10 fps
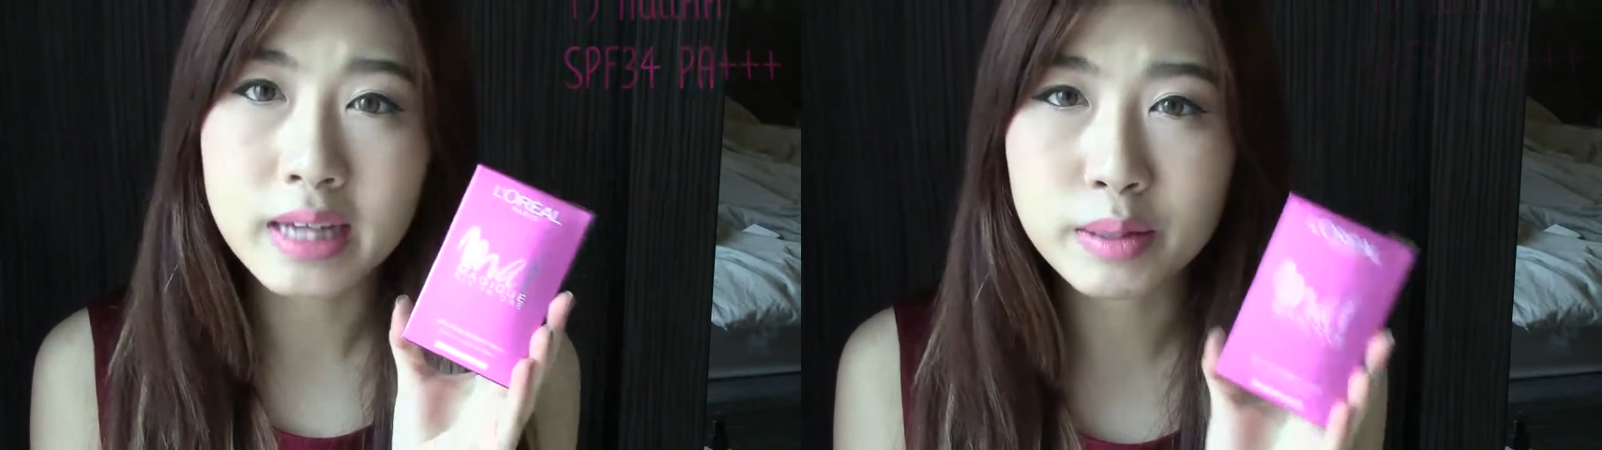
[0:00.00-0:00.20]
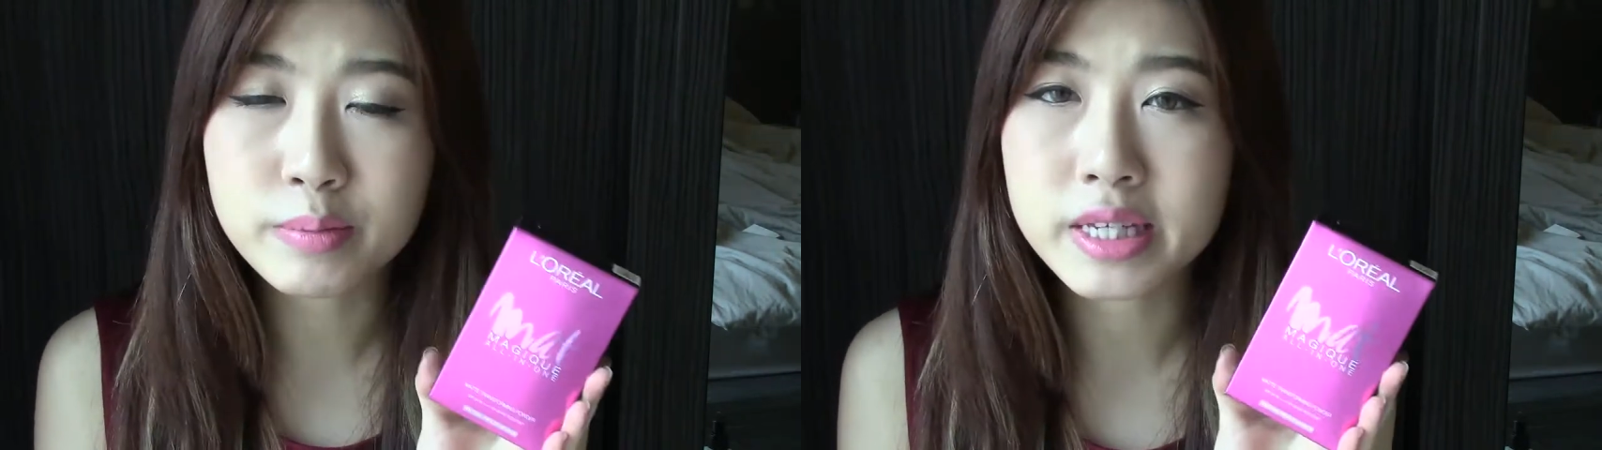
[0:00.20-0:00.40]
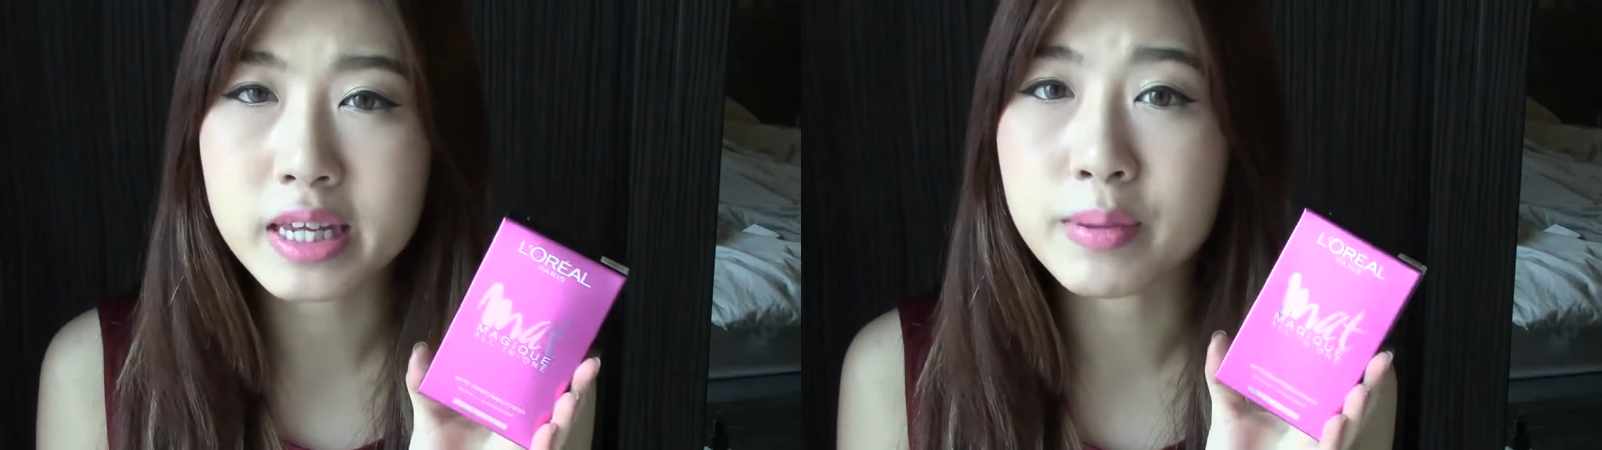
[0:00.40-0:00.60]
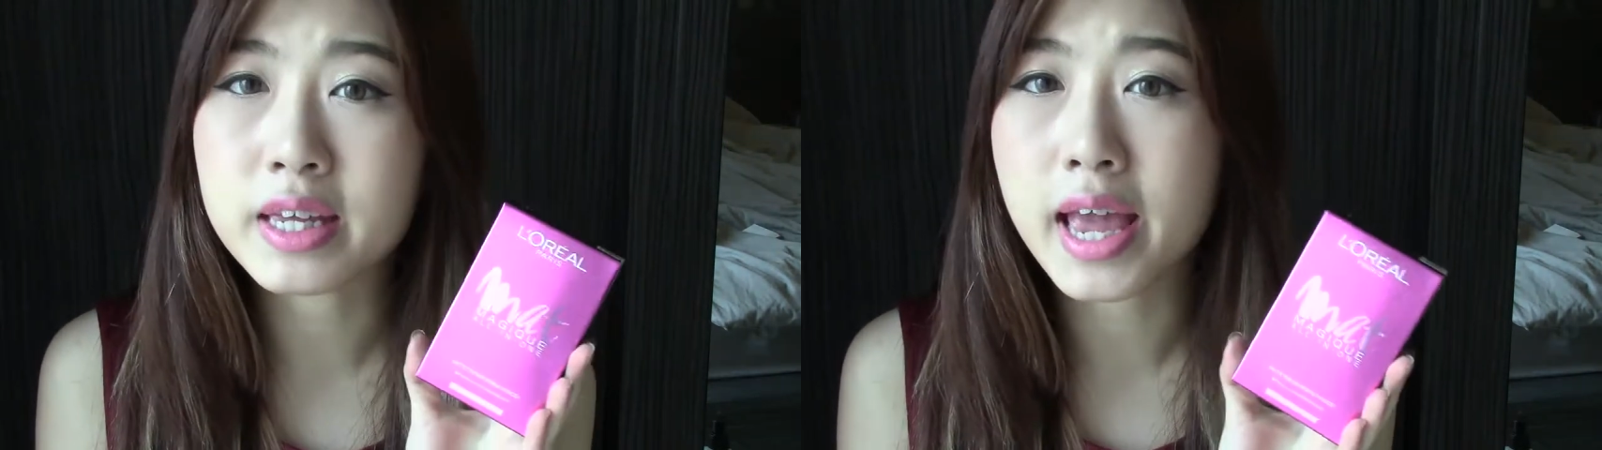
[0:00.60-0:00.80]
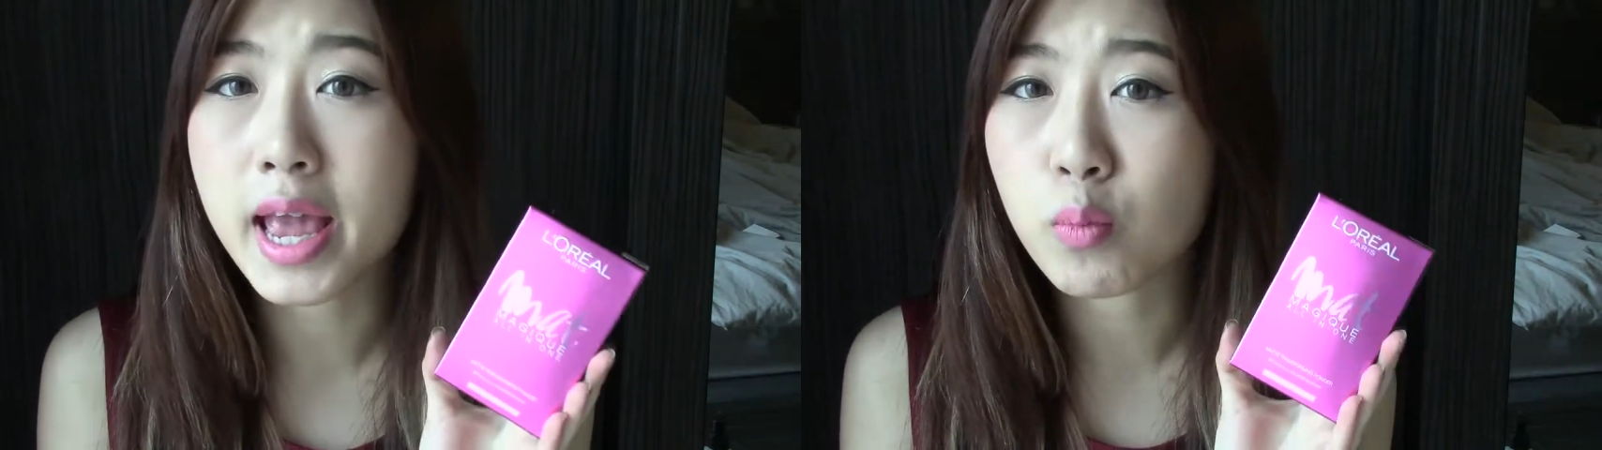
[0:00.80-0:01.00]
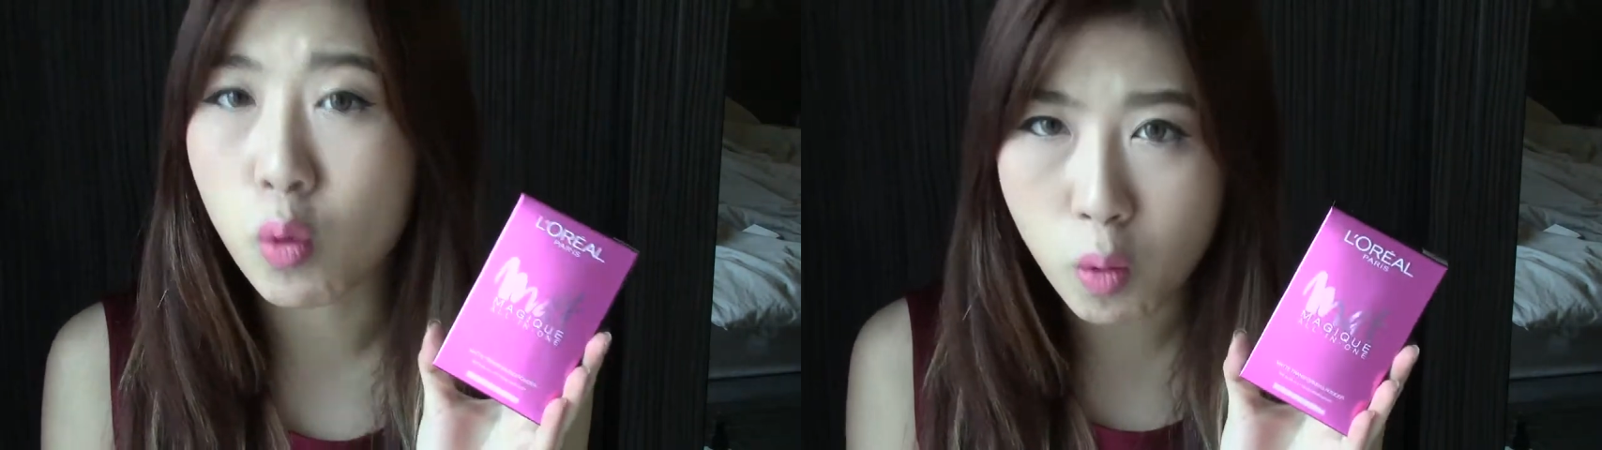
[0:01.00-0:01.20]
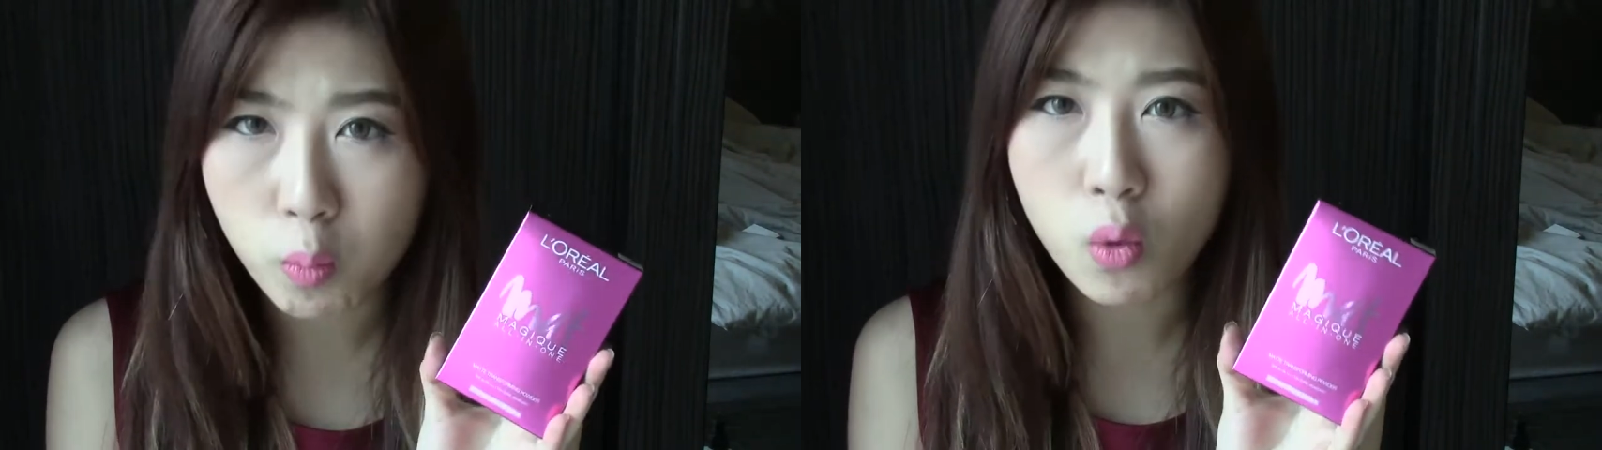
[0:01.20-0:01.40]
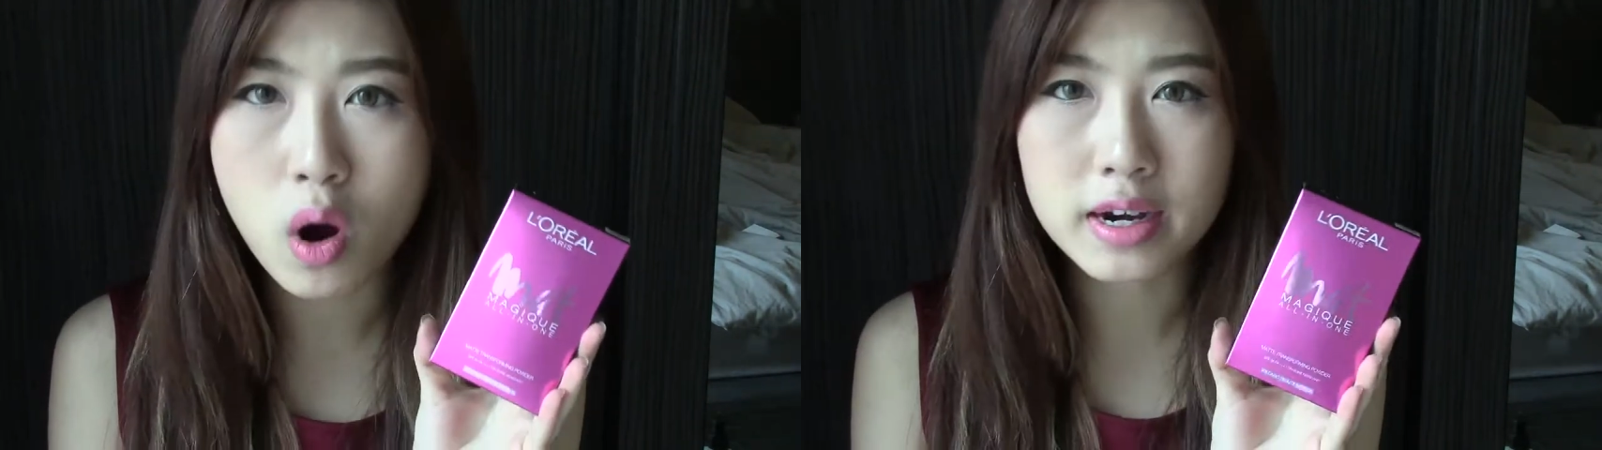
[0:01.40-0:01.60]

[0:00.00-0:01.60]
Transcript: 34 PA บวกบวกบวก